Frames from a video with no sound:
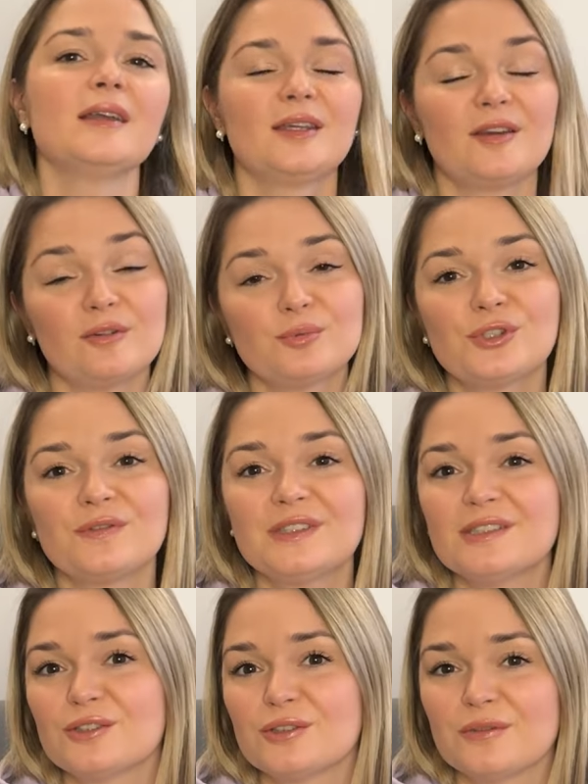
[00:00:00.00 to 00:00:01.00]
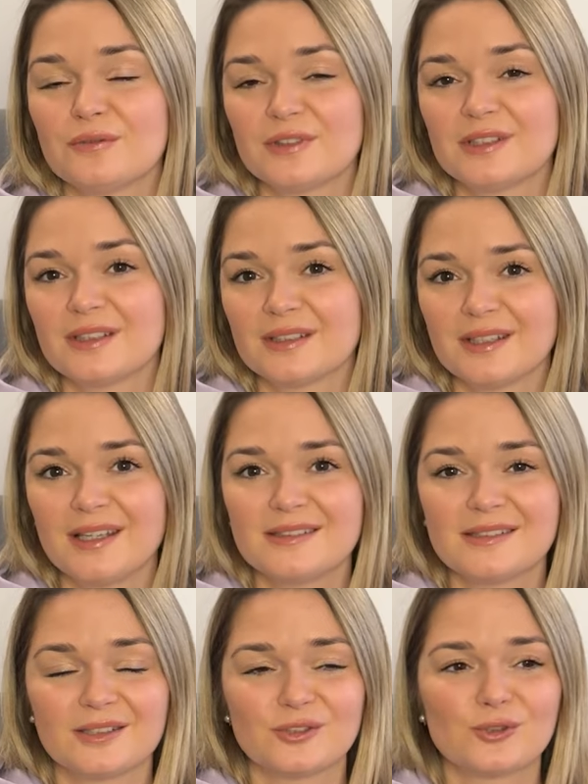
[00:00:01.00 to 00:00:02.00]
Я вообще видела в интернете,